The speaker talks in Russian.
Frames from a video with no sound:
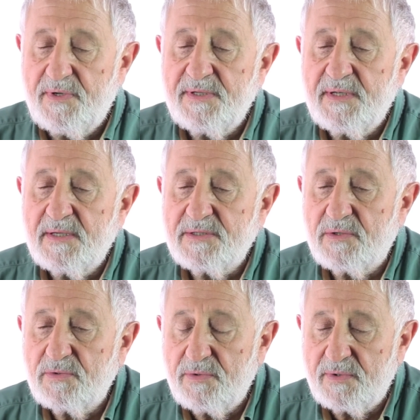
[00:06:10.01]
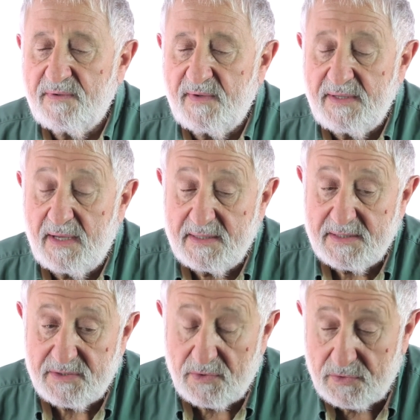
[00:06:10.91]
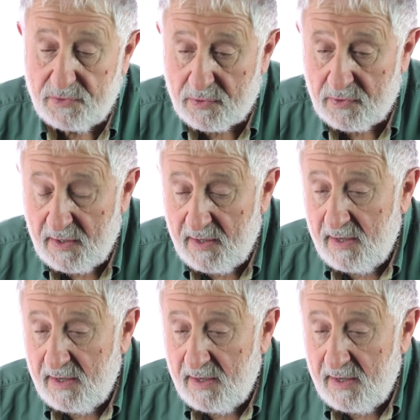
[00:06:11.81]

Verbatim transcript: рентгеноструктурного анализа структуру